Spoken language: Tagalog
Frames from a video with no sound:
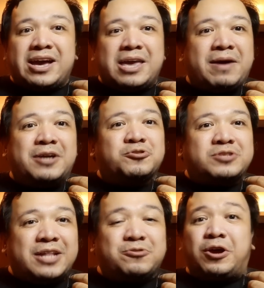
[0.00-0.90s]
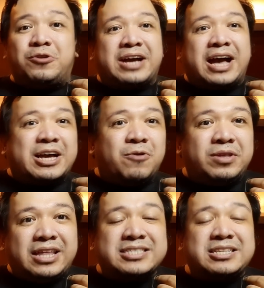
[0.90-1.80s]
yung mga ibang syudad kung anong
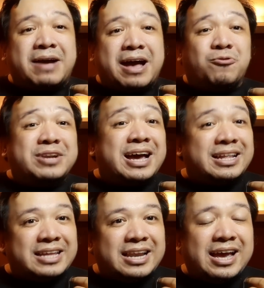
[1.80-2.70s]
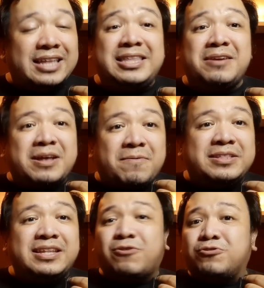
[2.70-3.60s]
gagawin nila sa bakunahan nila. Hindi na
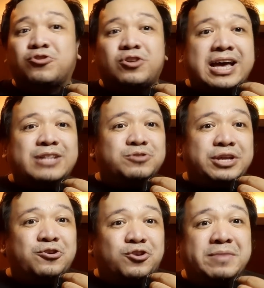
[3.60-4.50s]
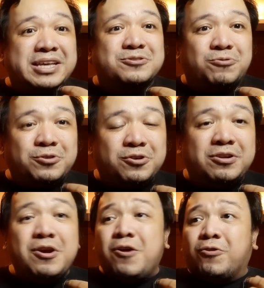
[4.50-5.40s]
hindi na kontrolado ni Jorme Isko
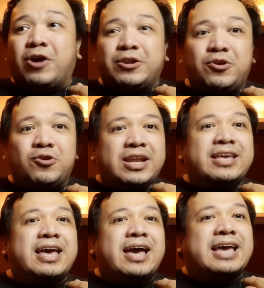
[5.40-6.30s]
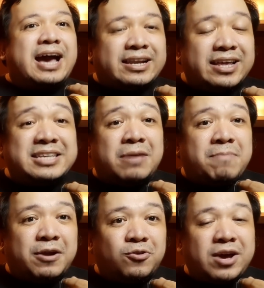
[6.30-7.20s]
yun kung ano yung nangyayari sa
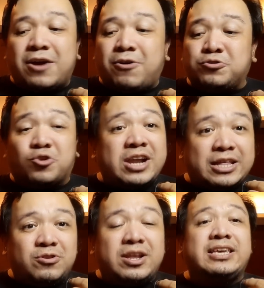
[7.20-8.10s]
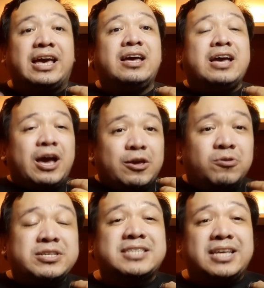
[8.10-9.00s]
ibang lugar. Ang kontrolado lang niya
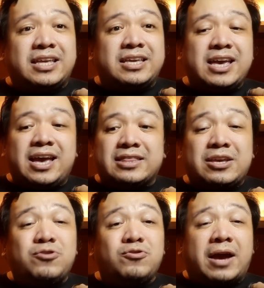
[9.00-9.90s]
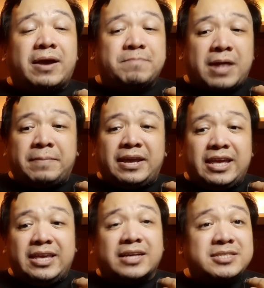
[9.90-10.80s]
yung sa city niya. At yun yung
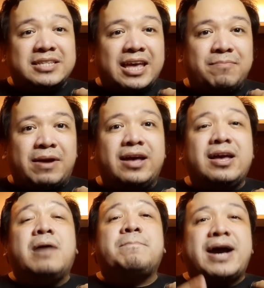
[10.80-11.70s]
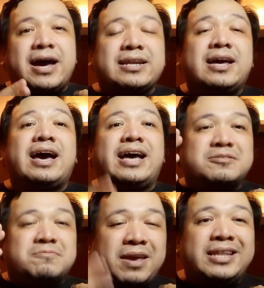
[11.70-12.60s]
napili niyang sistema para
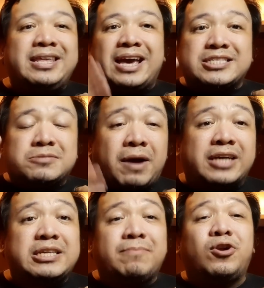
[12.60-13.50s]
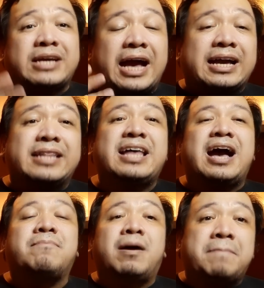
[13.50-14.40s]
as many as possible kaagad
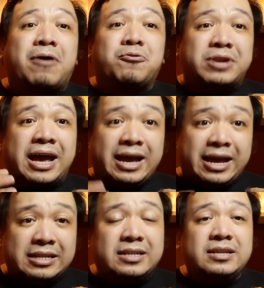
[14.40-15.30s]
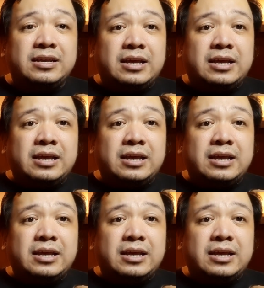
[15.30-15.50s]
ang mabakunahan.